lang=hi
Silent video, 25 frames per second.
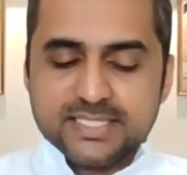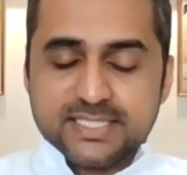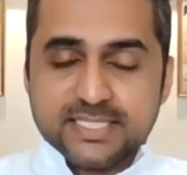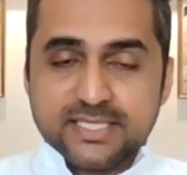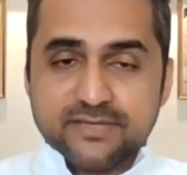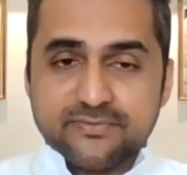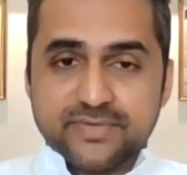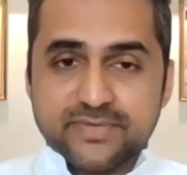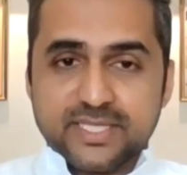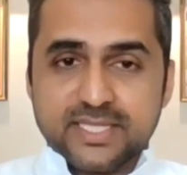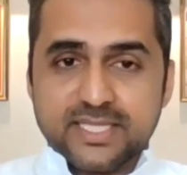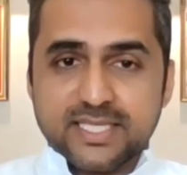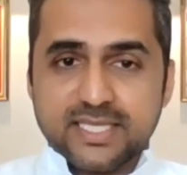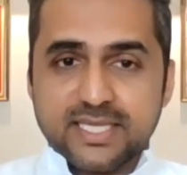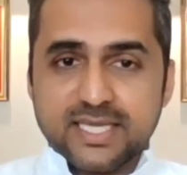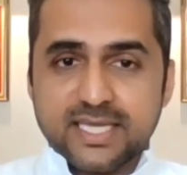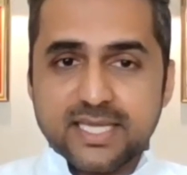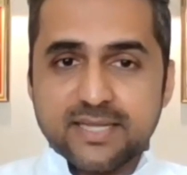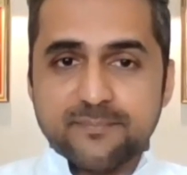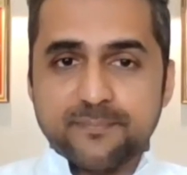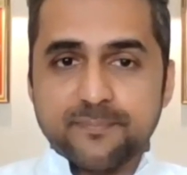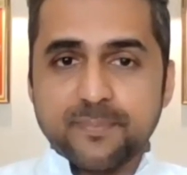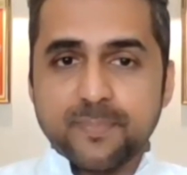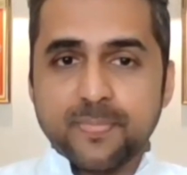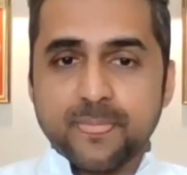इसकी विधि
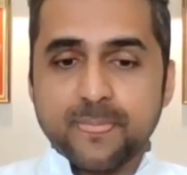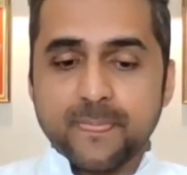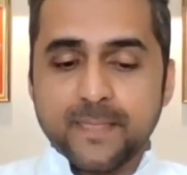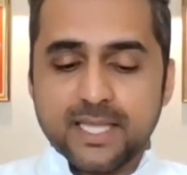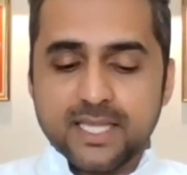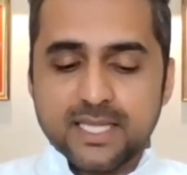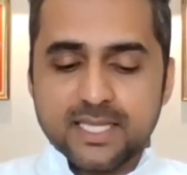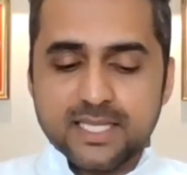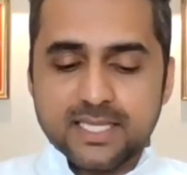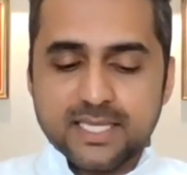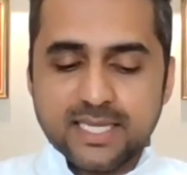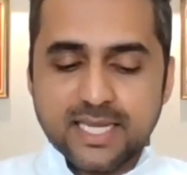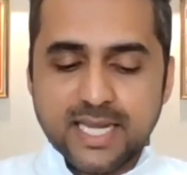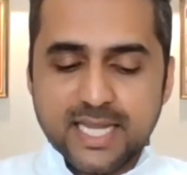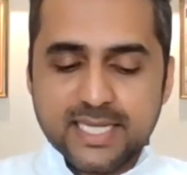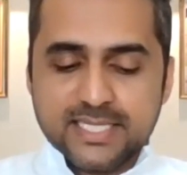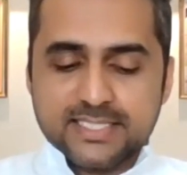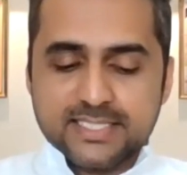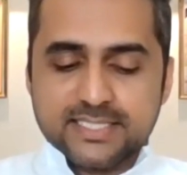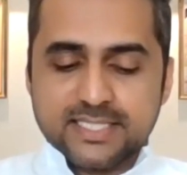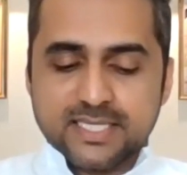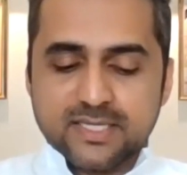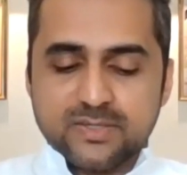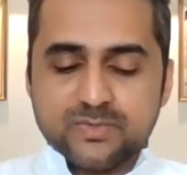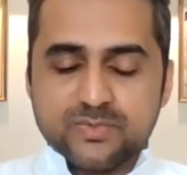है
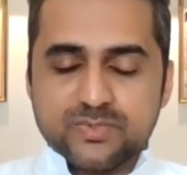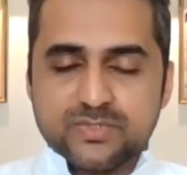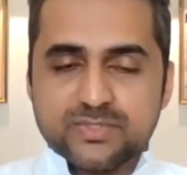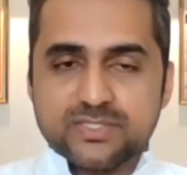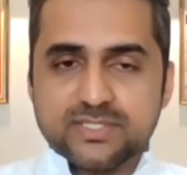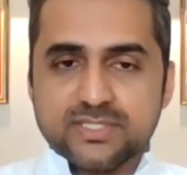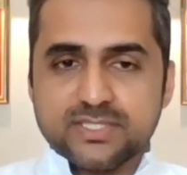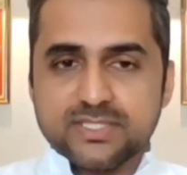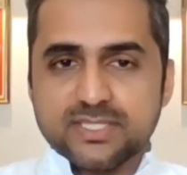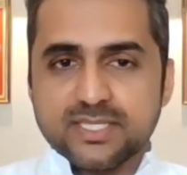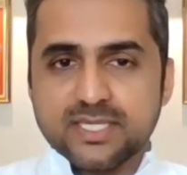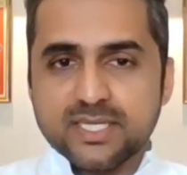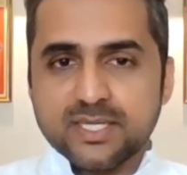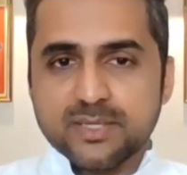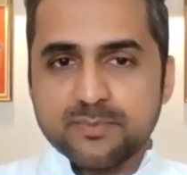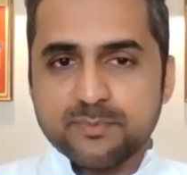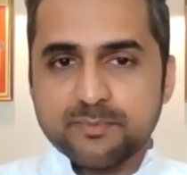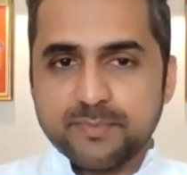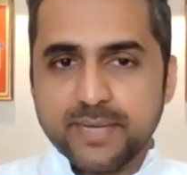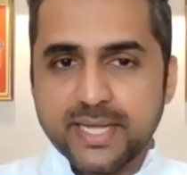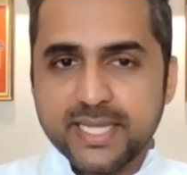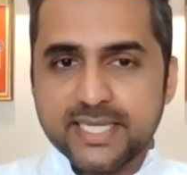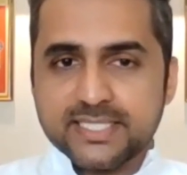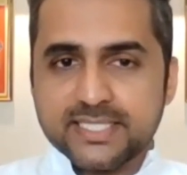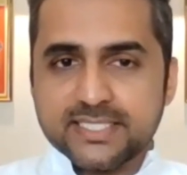लाइट हाउस
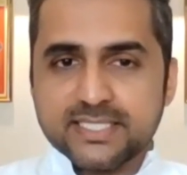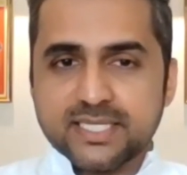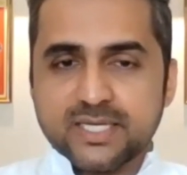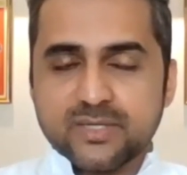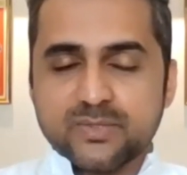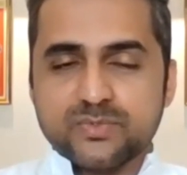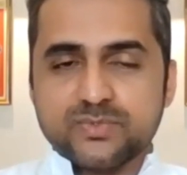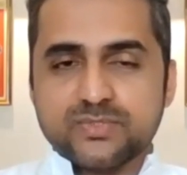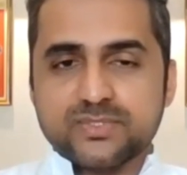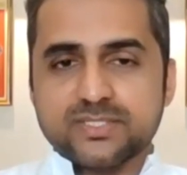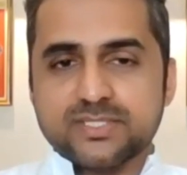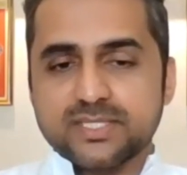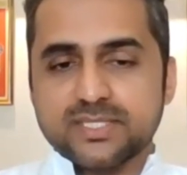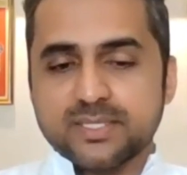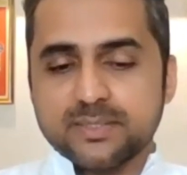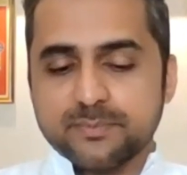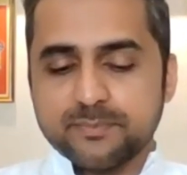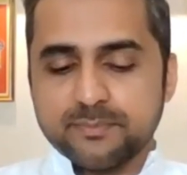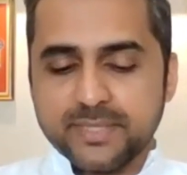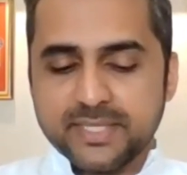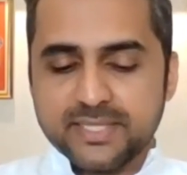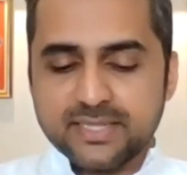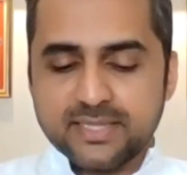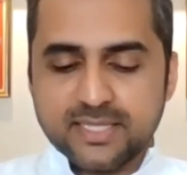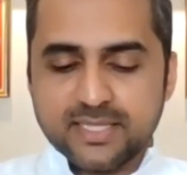माइट हाउस
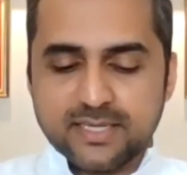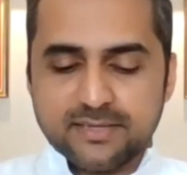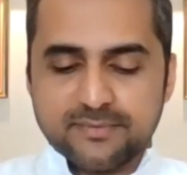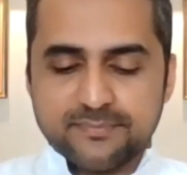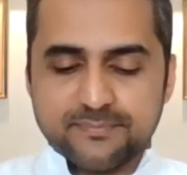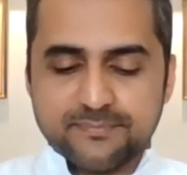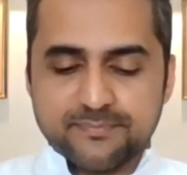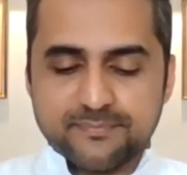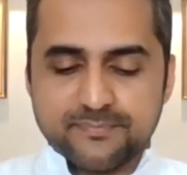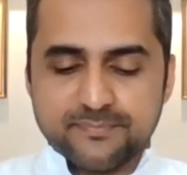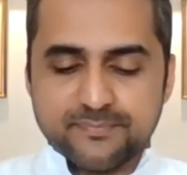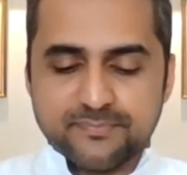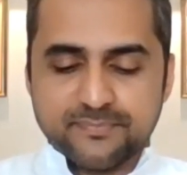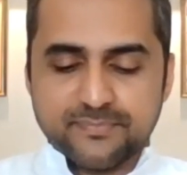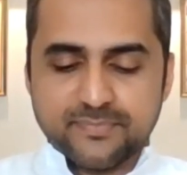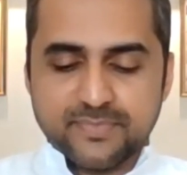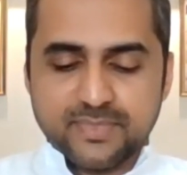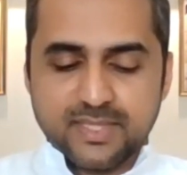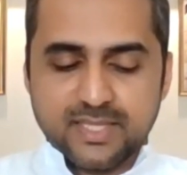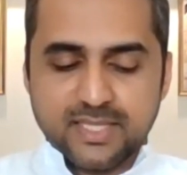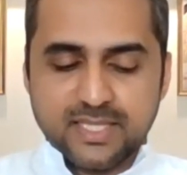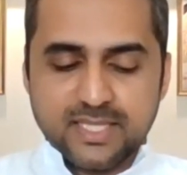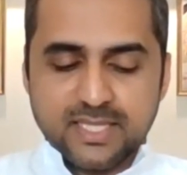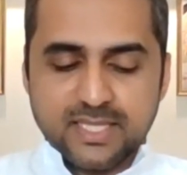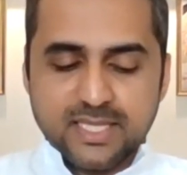बनना
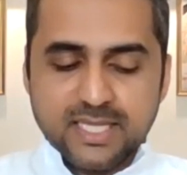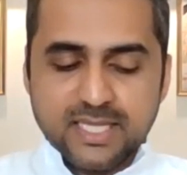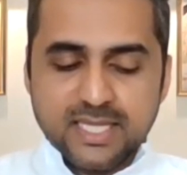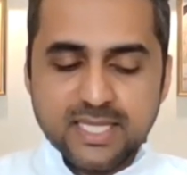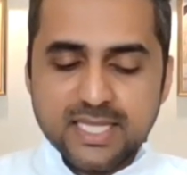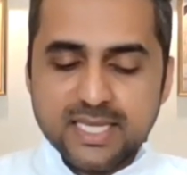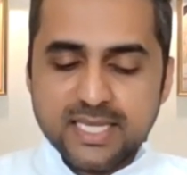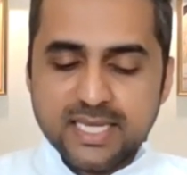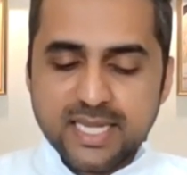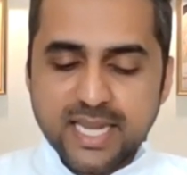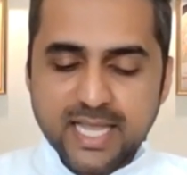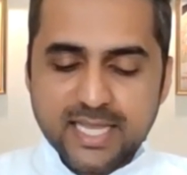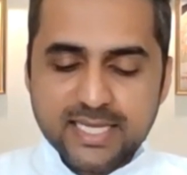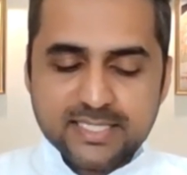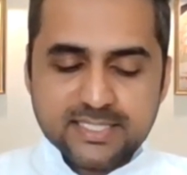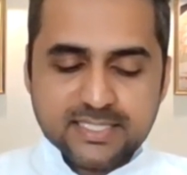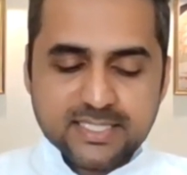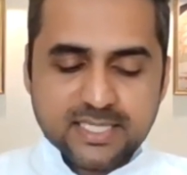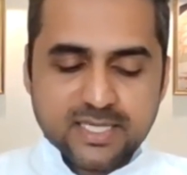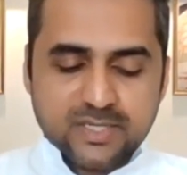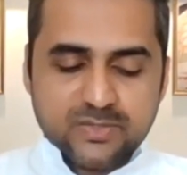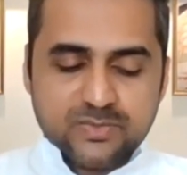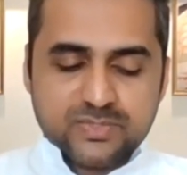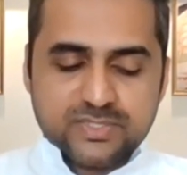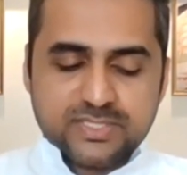
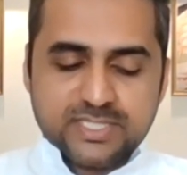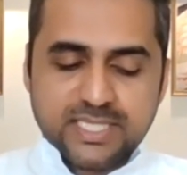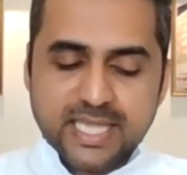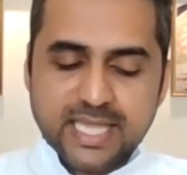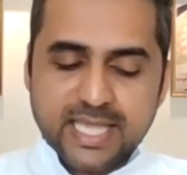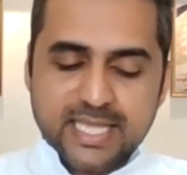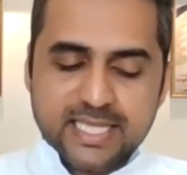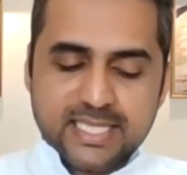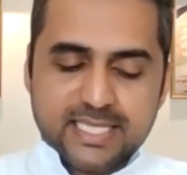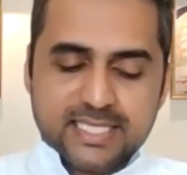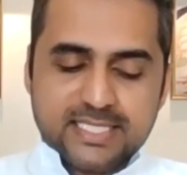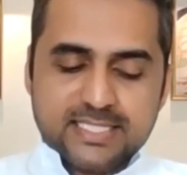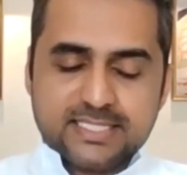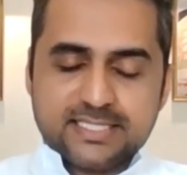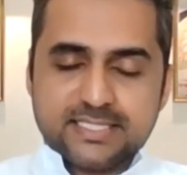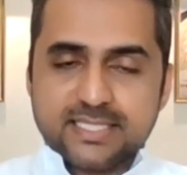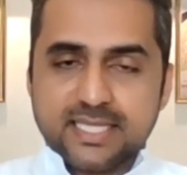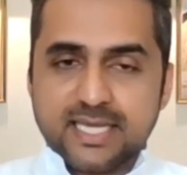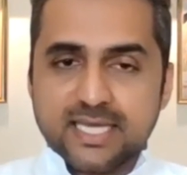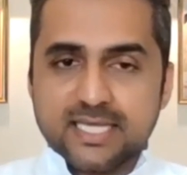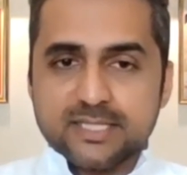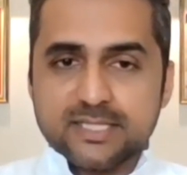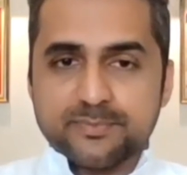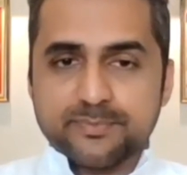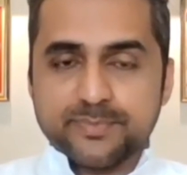लाइट हाउस एक ही
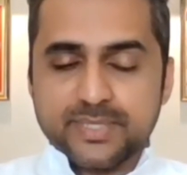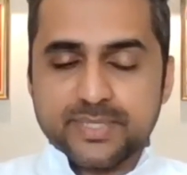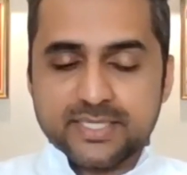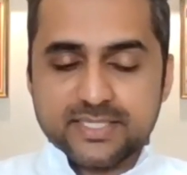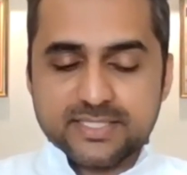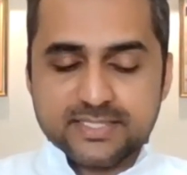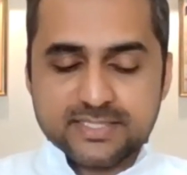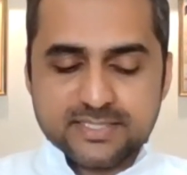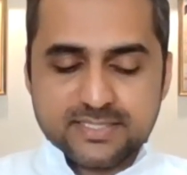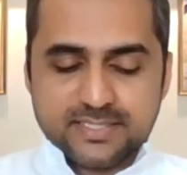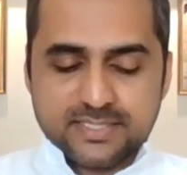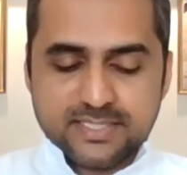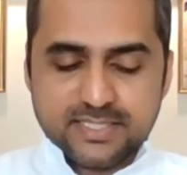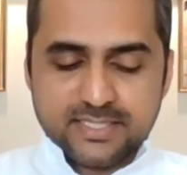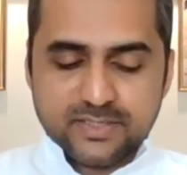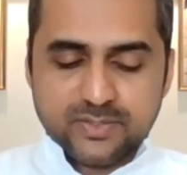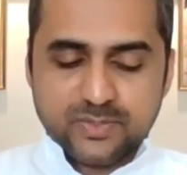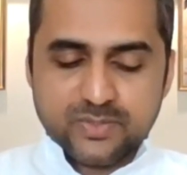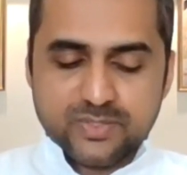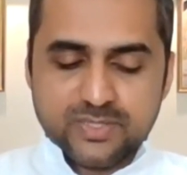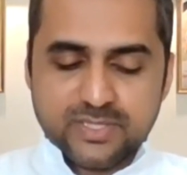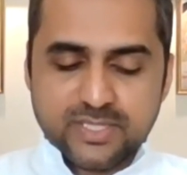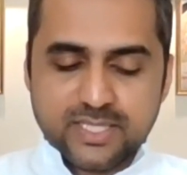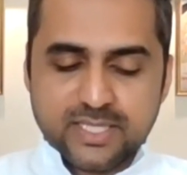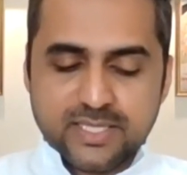स्थान पर स्थित
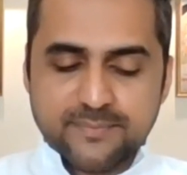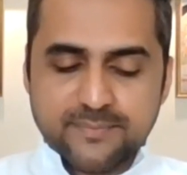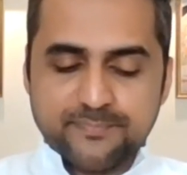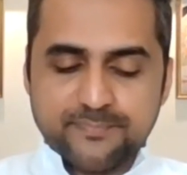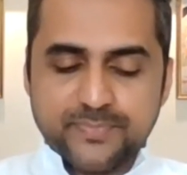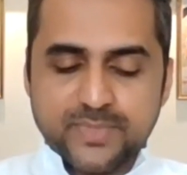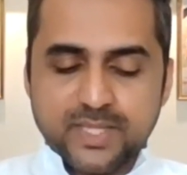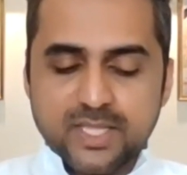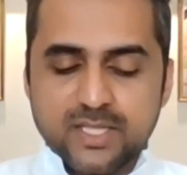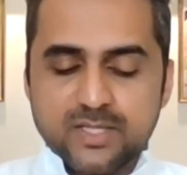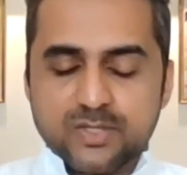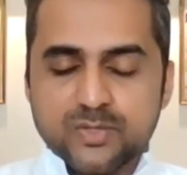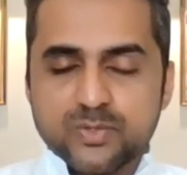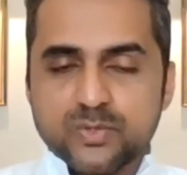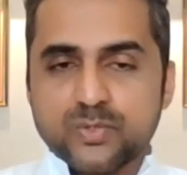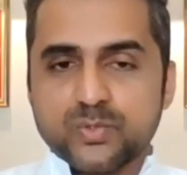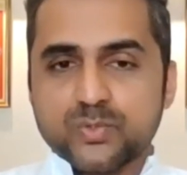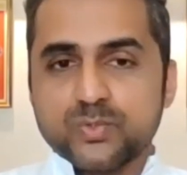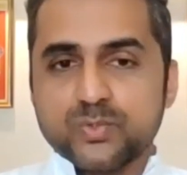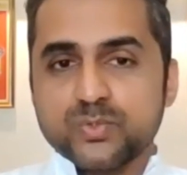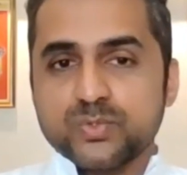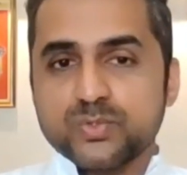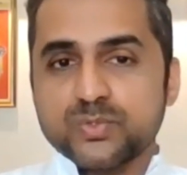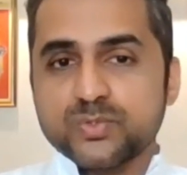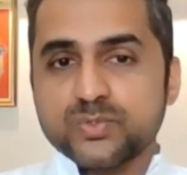होते
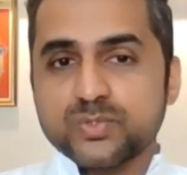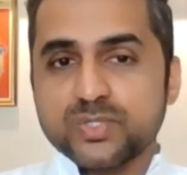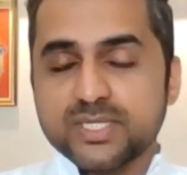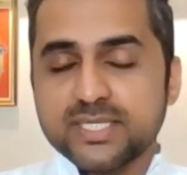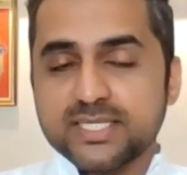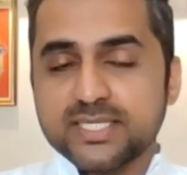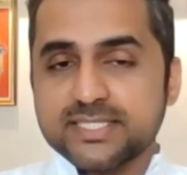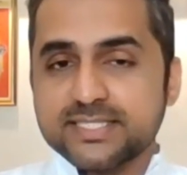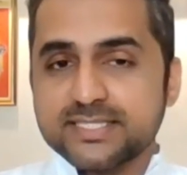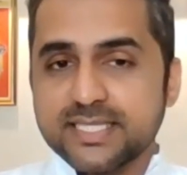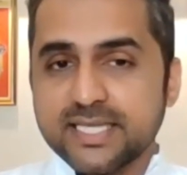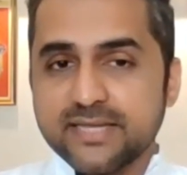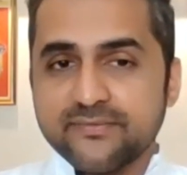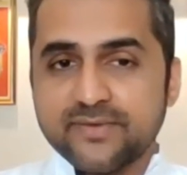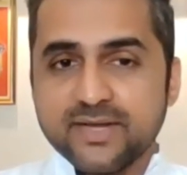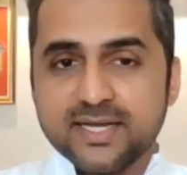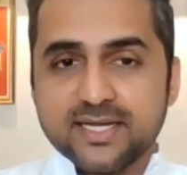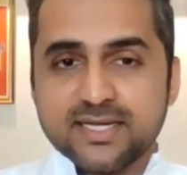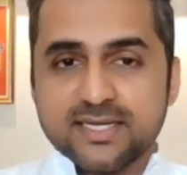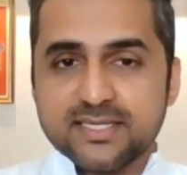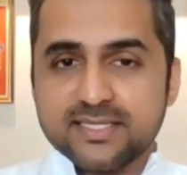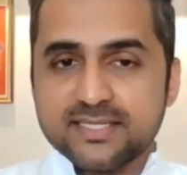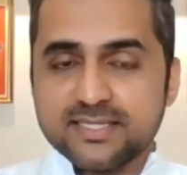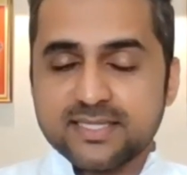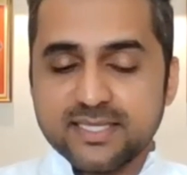दूर दूर की सेवा
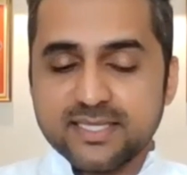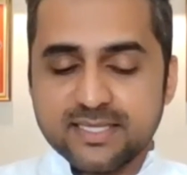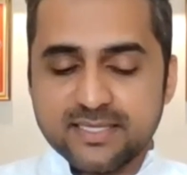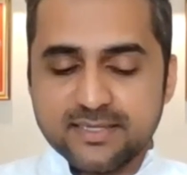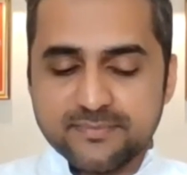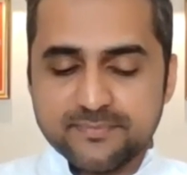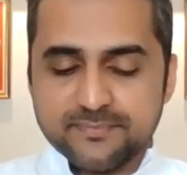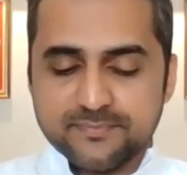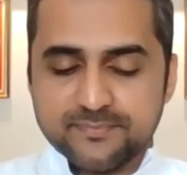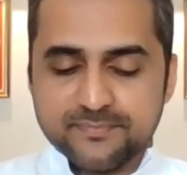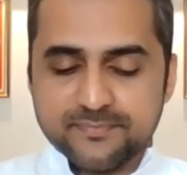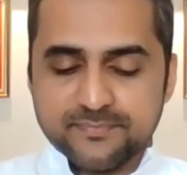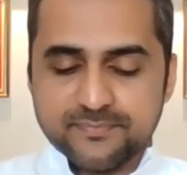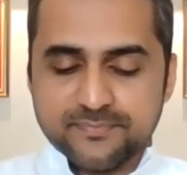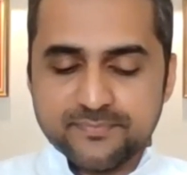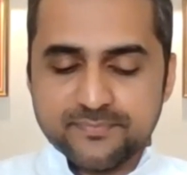करते हैं